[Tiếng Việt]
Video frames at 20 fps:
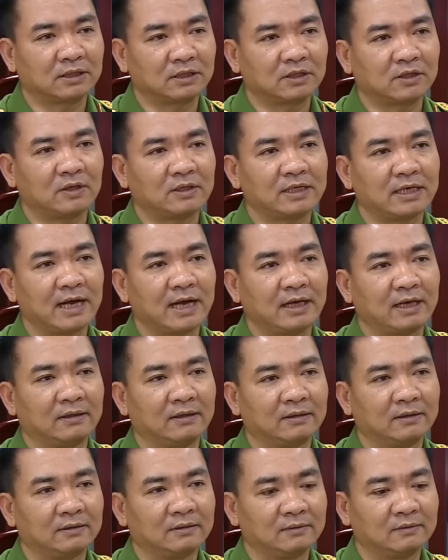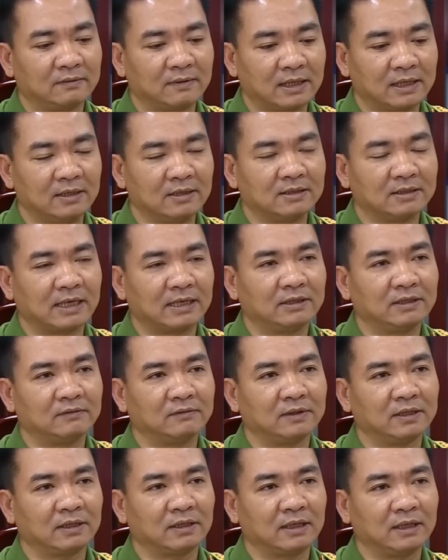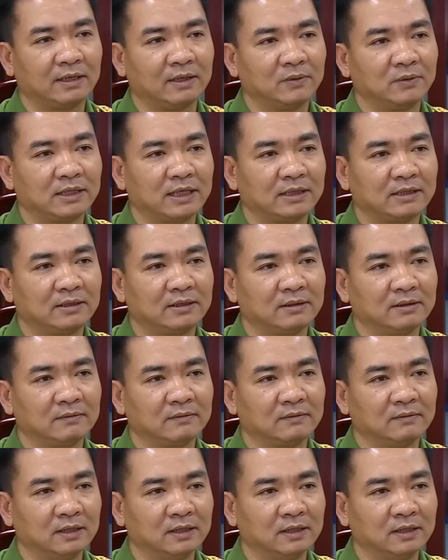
rất rõ ràng và cứng rắn trong việc là đấu tranh